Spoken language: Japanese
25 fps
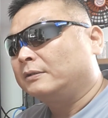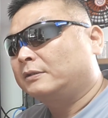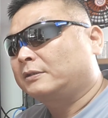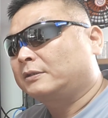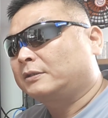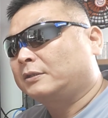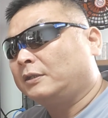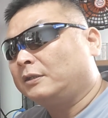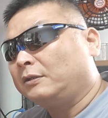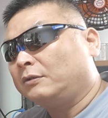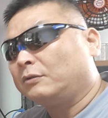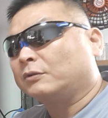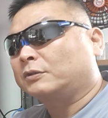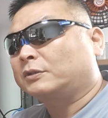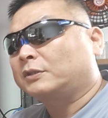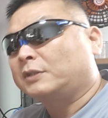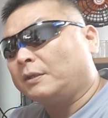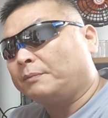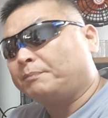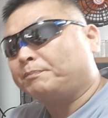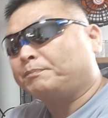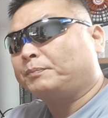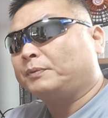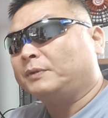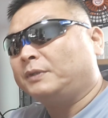次の
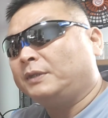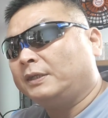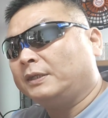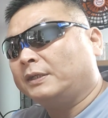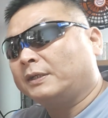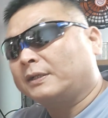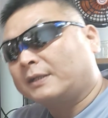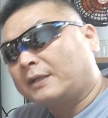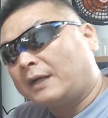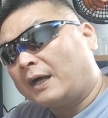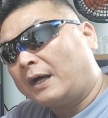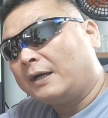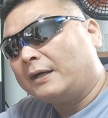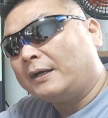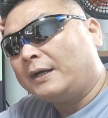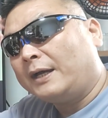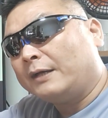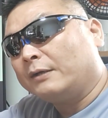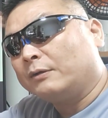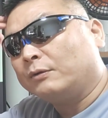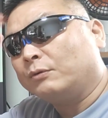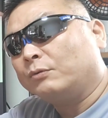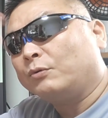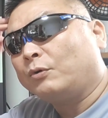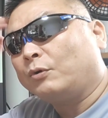ステップに考
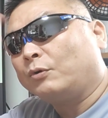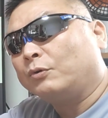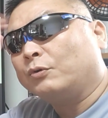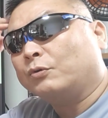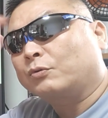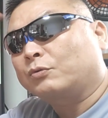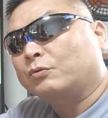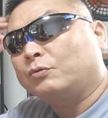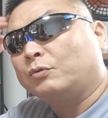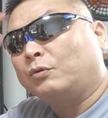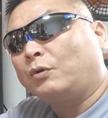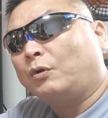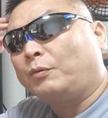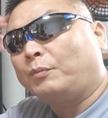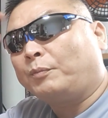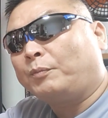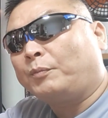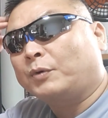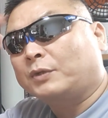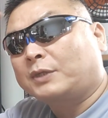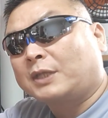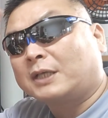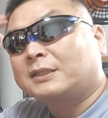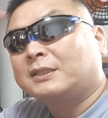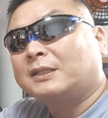える能力を
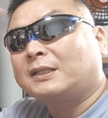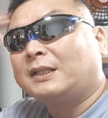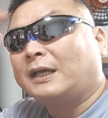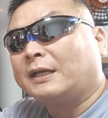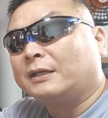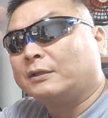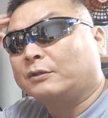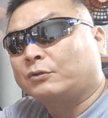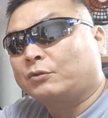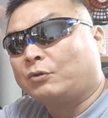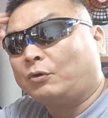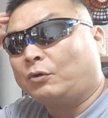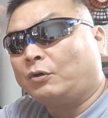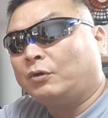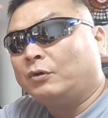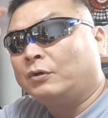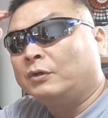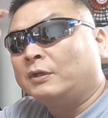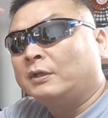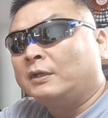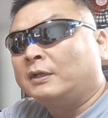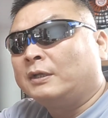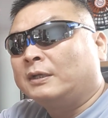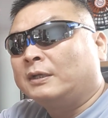持たせないと